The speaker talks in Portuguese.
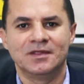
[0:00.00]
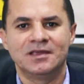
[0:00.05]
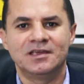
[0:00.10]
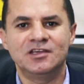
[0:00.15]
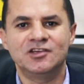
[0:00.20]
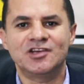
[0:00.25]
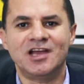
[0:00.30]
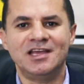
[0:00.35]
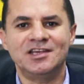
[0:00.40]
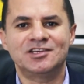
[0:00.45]

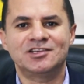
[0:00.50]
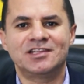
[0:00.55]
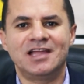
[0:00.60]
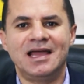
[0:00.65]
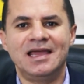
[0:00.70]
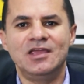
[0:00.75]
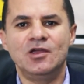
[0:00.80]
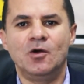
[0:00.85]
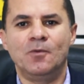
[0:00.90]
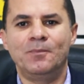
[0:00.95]
que já
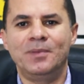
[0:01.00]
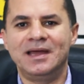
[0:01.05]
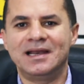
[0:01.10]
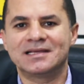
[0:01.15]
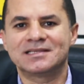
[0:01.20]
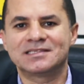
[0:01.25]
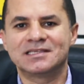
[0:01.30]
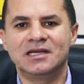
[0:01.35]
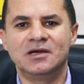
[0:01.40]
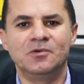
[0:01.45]
está em
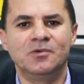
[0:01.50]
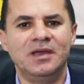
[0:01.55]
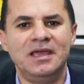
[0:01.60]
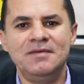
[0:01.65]
operação